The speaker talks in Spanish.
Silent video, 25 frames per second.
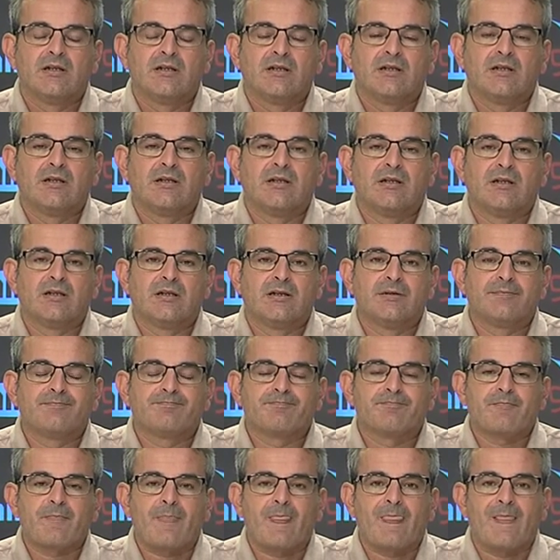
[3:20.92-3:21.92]

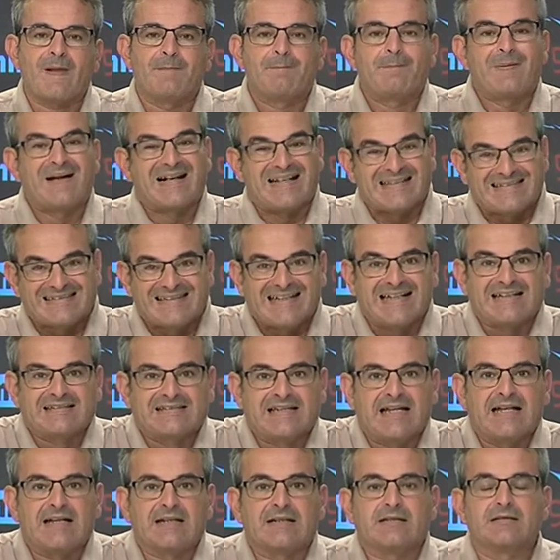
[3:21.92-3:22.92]
eh, para
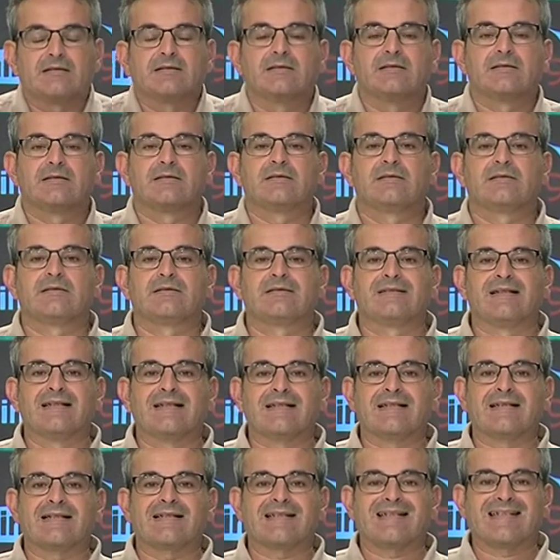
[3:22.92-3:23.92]
tratar
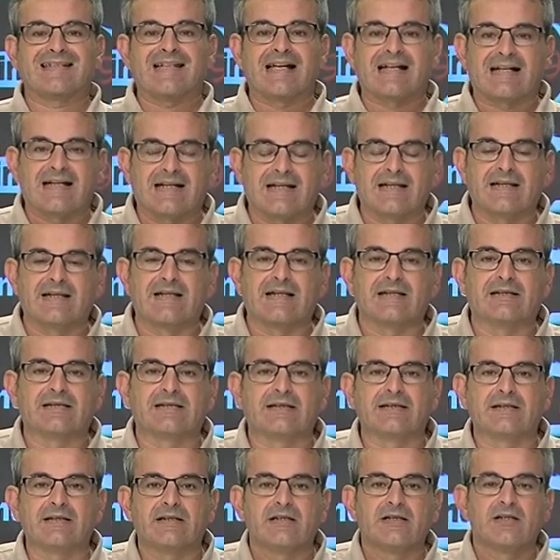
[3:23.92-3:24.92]
de sacar
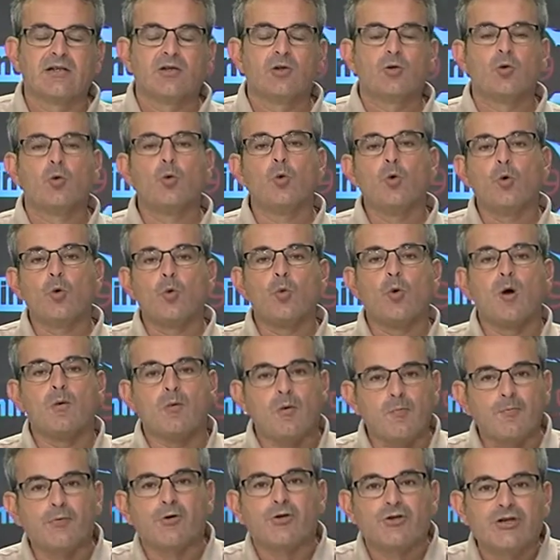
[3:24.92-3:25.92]
adelante un
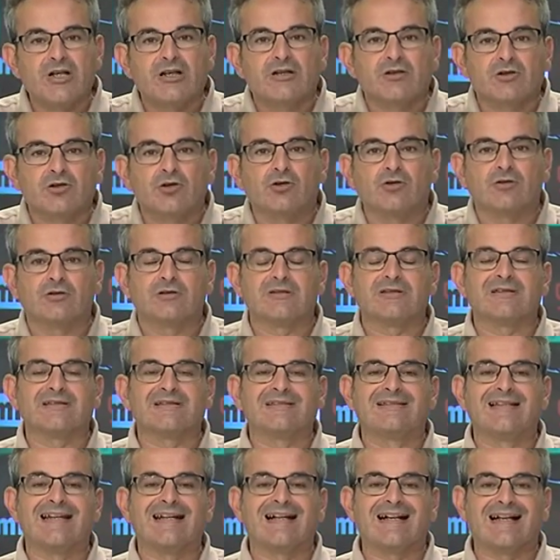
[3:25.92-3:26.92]
nuevo proyecto
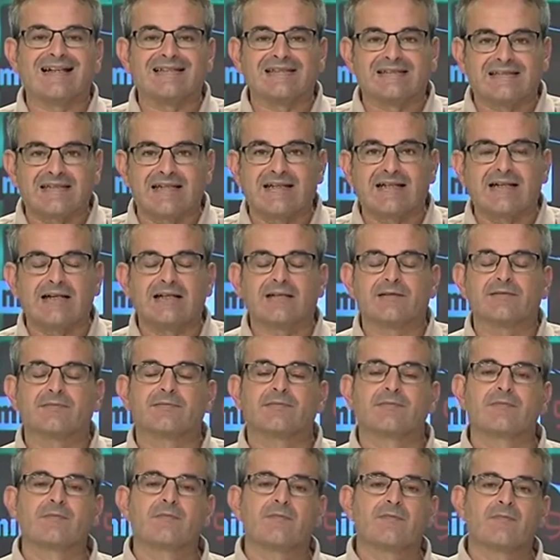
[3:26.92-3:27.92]
de cantera
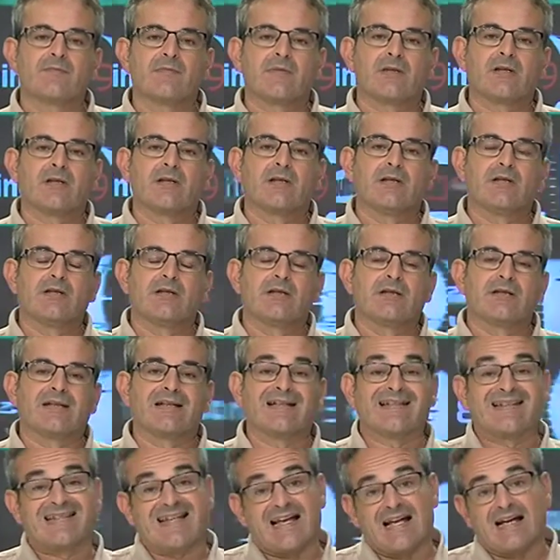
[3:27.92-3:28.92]

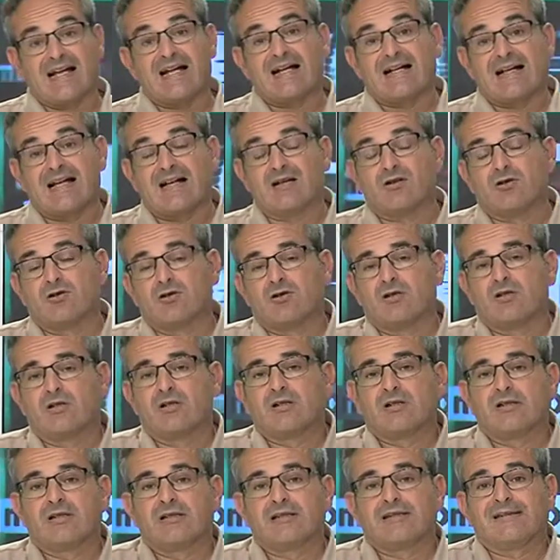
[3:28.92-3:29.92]
que se haga cargo
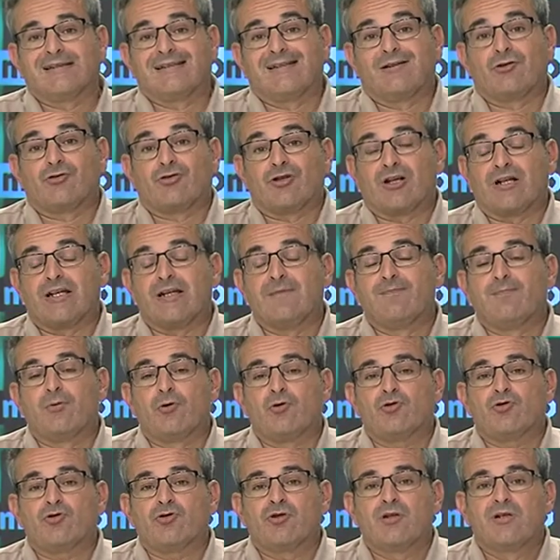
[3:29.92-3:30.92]
de los
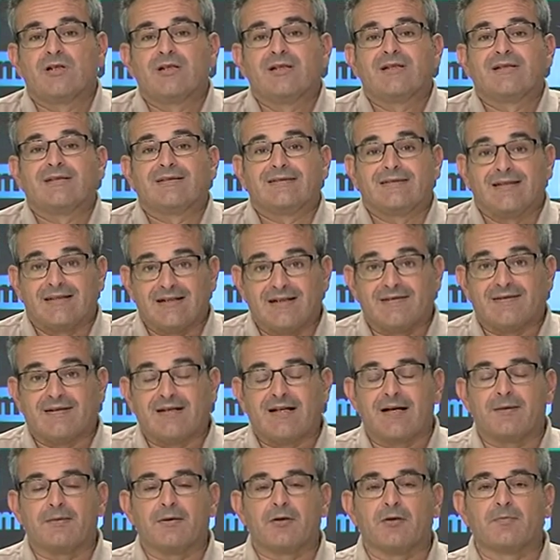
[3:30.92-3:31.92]
equipos ...de
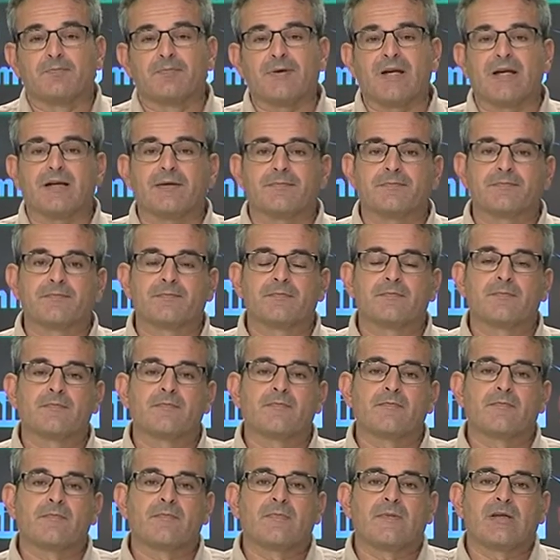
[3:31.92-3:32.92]
Ecija Balompié.
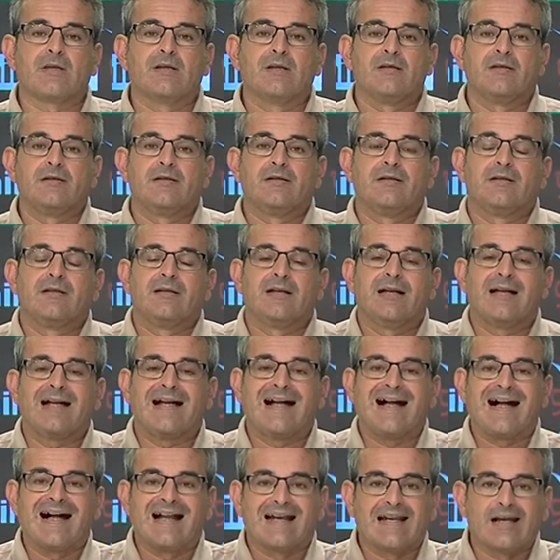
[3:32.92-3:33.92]

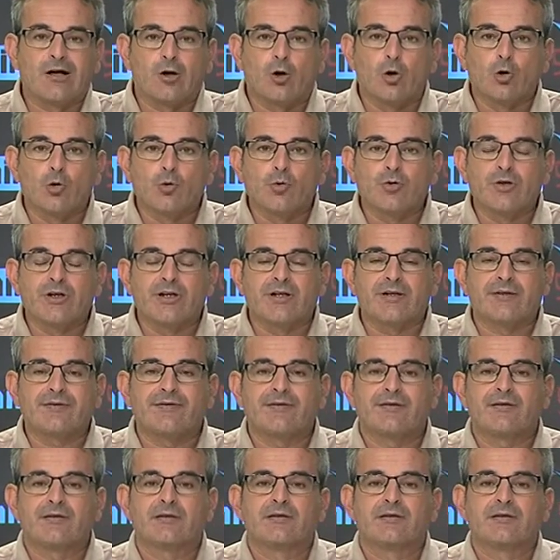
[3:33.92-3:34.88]
Alejo Núñez,